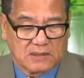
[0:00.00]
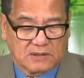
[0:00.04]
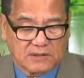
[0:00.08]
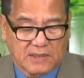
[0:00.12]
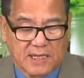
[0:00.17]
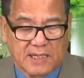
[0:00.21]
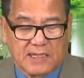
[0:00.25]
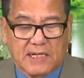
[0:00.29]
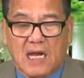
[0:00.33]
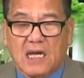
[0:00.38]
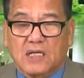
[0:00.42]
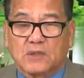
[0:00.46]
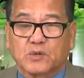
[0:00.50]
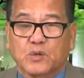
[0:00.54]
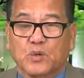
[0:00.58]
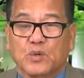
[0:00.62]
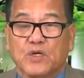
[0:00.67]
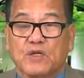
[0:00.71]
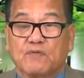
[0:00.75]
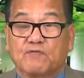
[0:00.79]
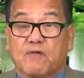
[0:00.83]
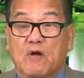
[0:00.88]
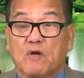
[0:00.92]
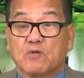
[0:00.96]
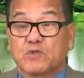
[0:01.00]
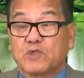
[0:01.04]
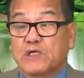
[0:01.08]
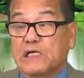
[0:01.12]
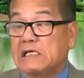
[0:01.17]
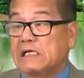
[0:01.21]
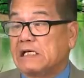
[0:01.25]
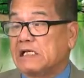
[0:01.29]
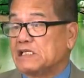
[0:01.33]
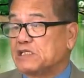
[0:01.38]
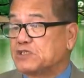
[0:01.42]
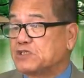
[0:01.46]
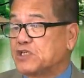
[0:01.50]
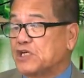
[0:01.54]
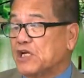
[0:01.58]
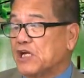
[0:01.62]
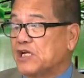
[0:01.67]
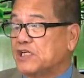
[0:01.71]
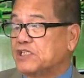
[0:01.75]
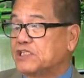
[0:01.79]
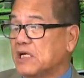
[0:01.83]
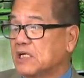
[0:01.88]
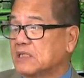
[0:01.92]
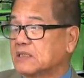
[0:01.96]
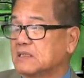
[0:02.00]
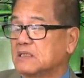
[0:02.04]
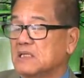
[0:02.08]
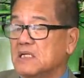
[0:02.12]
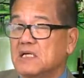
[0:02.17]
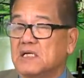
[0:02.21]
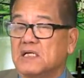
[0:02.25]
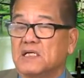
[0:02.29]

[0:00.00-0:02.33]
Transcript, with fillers: tên Anthony Fauci lại chỉ trích